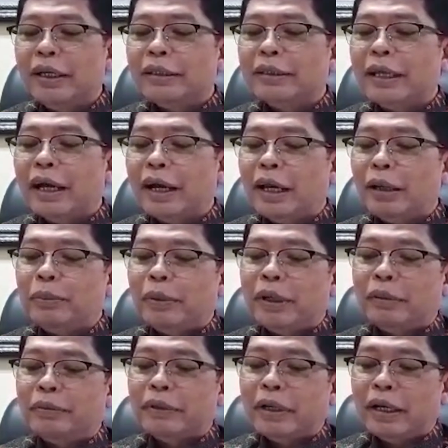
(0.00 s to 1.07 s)
tanggal
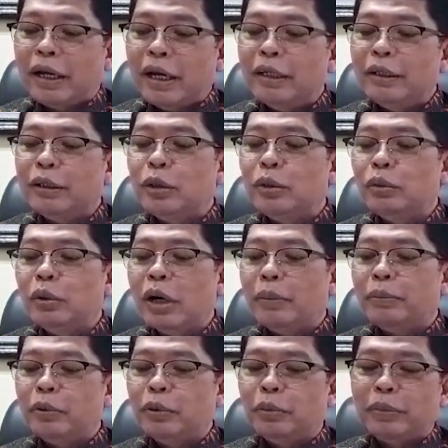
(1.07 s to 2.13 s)
pendaftaran
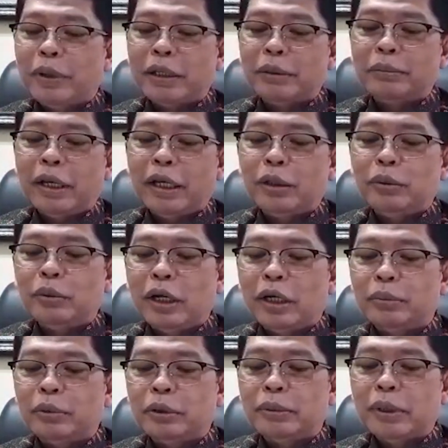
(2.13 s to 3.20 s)
24 Mei
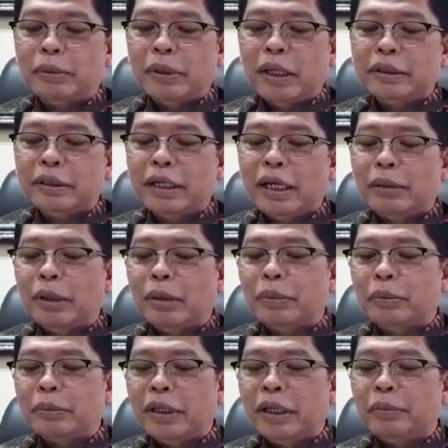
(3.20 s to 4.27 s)
2019 nama
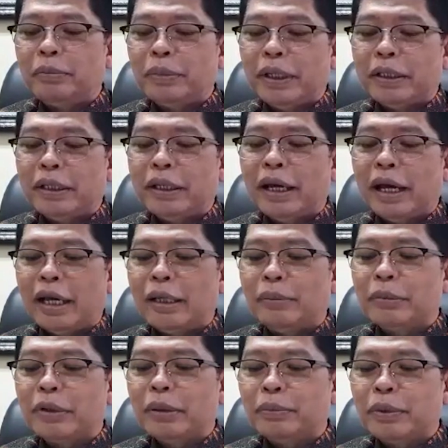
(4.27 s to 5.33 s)
pemilik PT
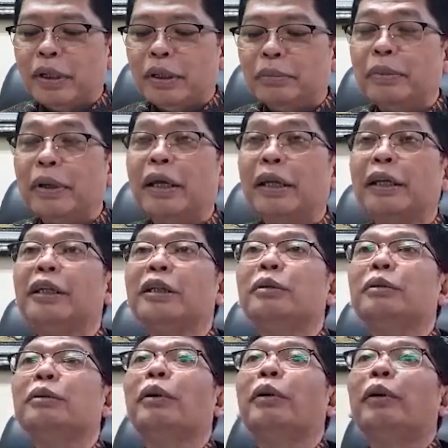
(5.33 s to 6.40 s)
Ayam Geprek Beni
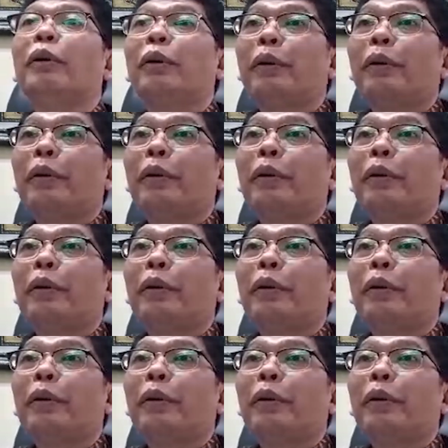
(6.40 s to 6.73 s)
Sujono.